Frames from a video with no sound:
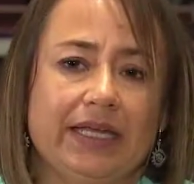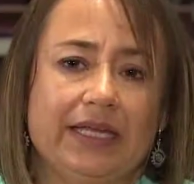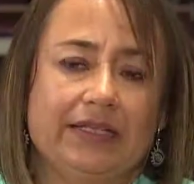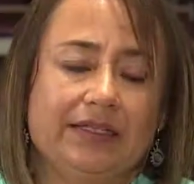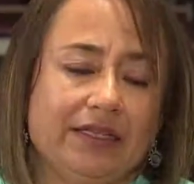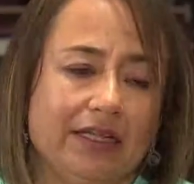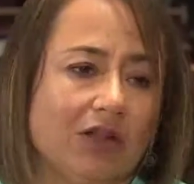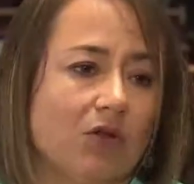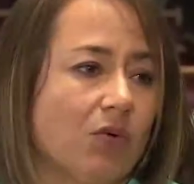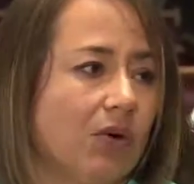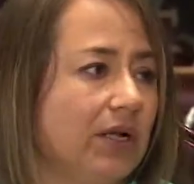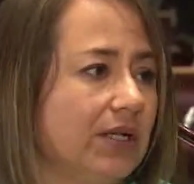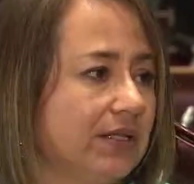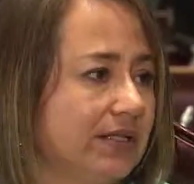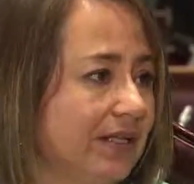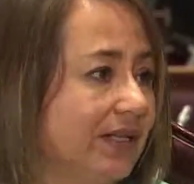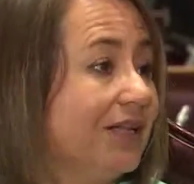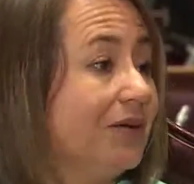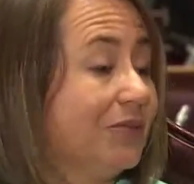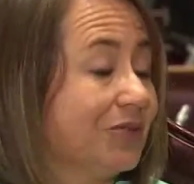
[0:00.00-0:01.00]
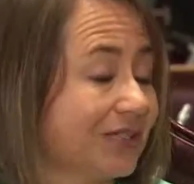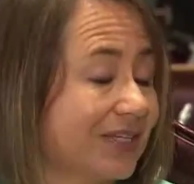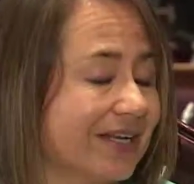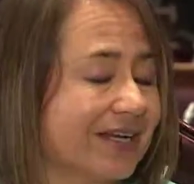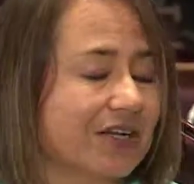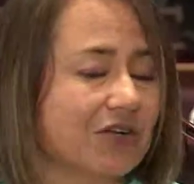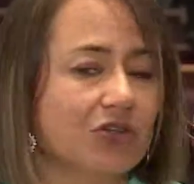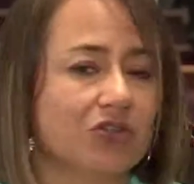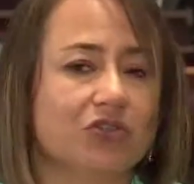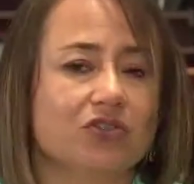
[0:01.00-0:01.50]
en el cual tenemos que
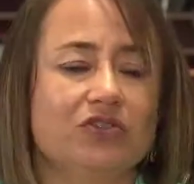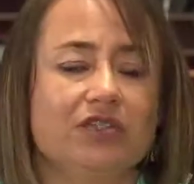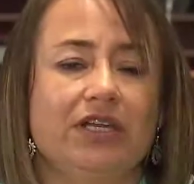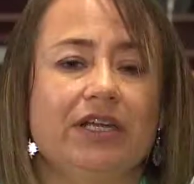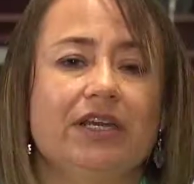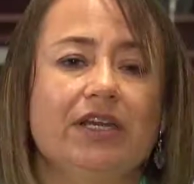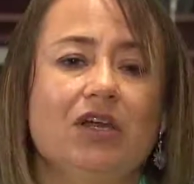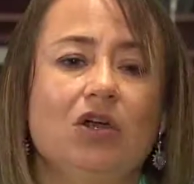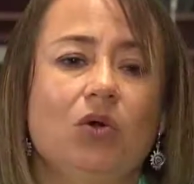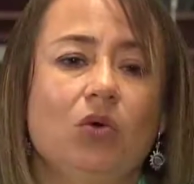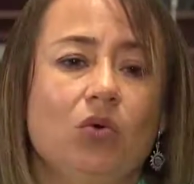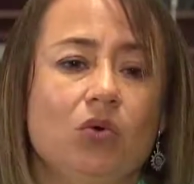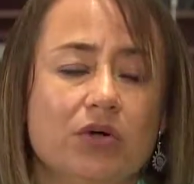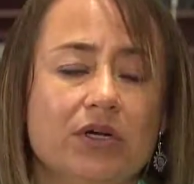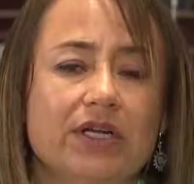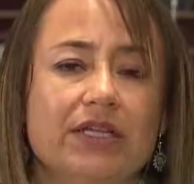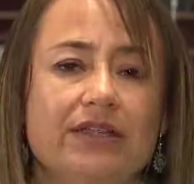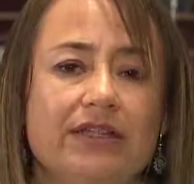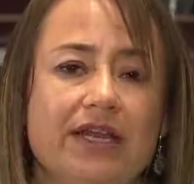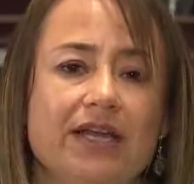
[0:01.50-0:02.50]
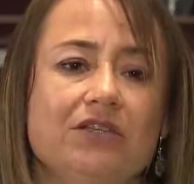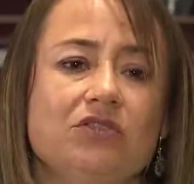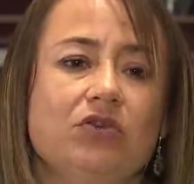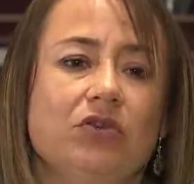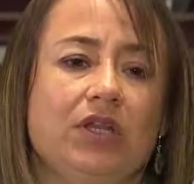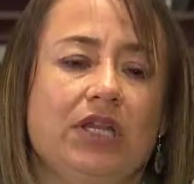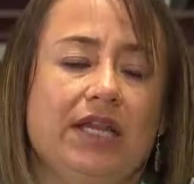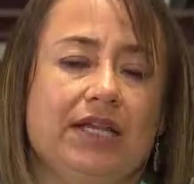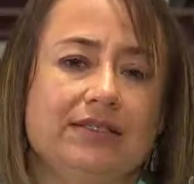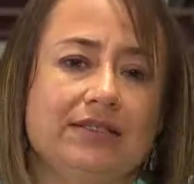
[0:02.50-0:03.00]
reconocer un retraso
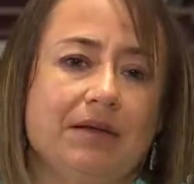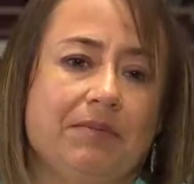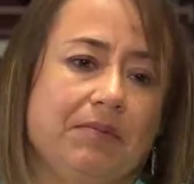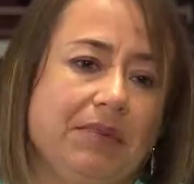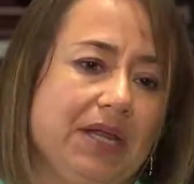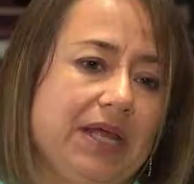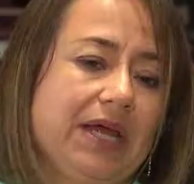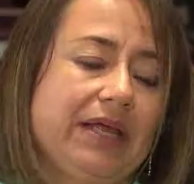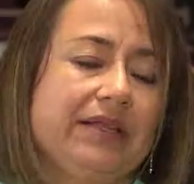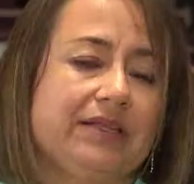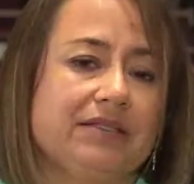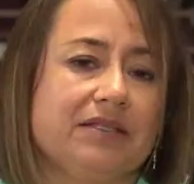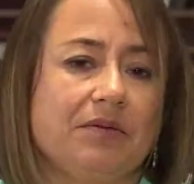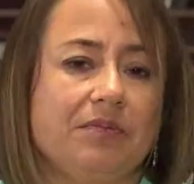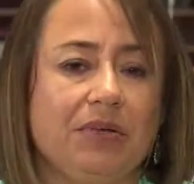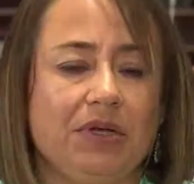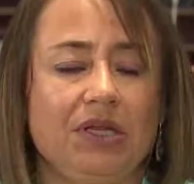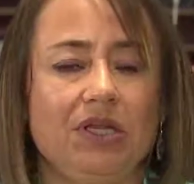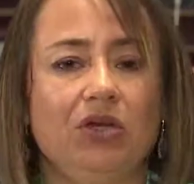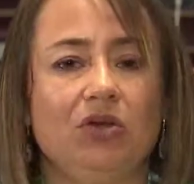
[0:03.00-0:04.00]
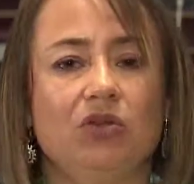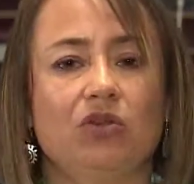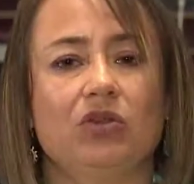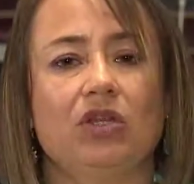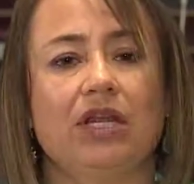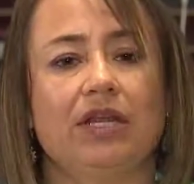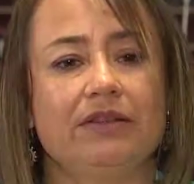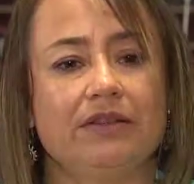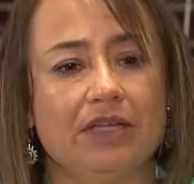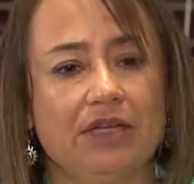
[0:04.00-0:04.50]
de la asamblea de este periodo,
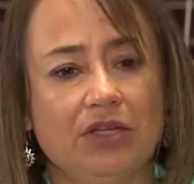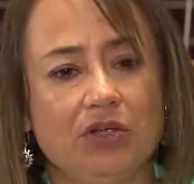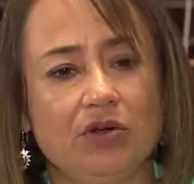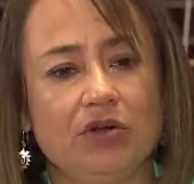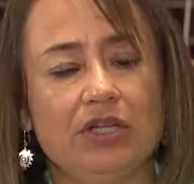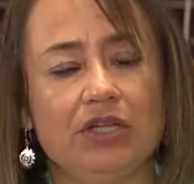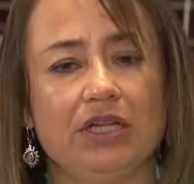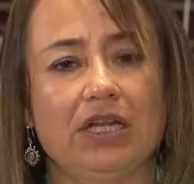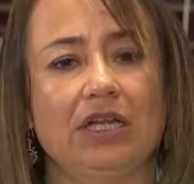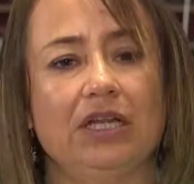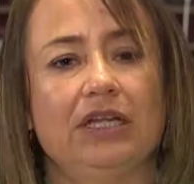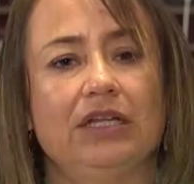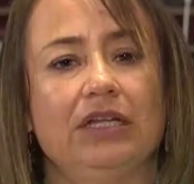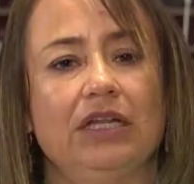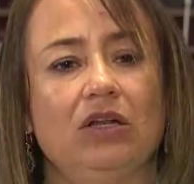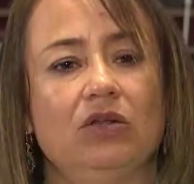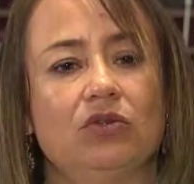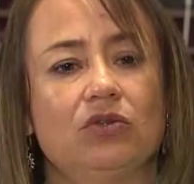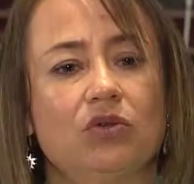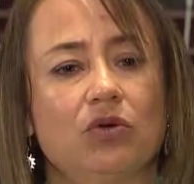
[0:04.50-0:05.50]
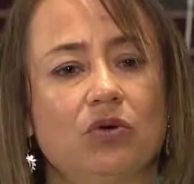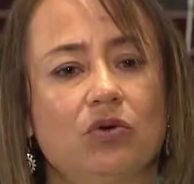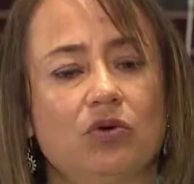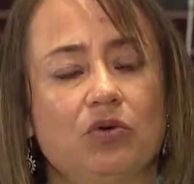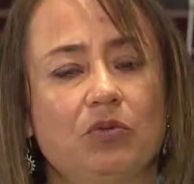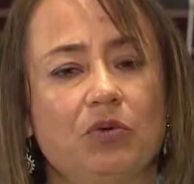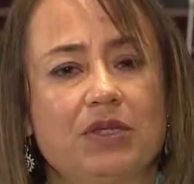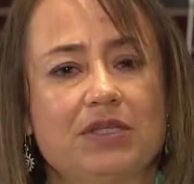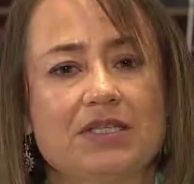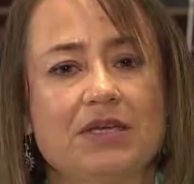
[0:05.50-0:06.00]
del anterior y del, otro
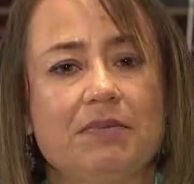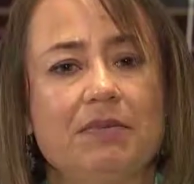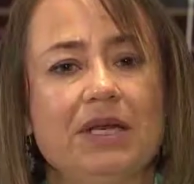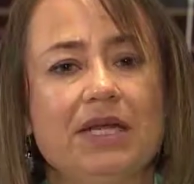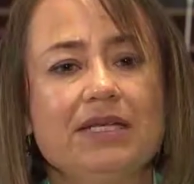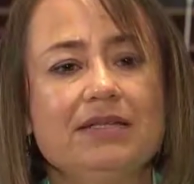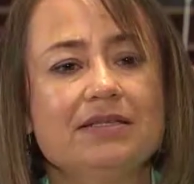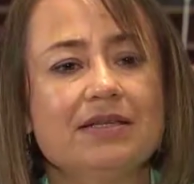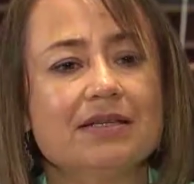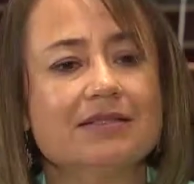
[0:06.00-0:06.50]
grupo de asambleístas.